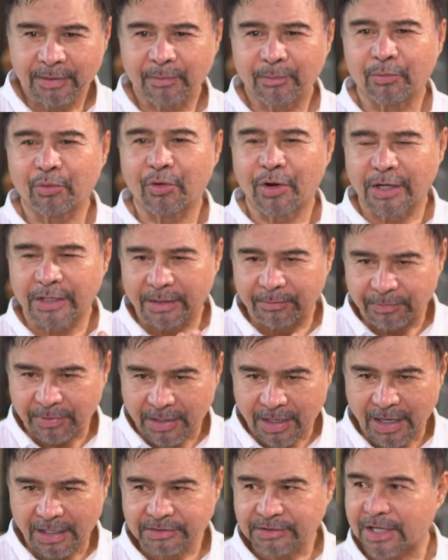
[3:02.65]
bunga ng
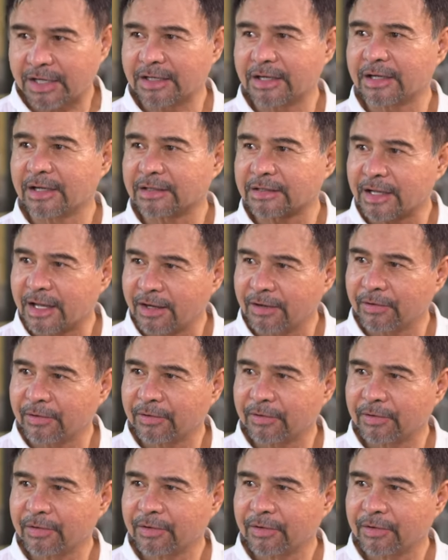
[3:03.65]
pagkakasala ng tao,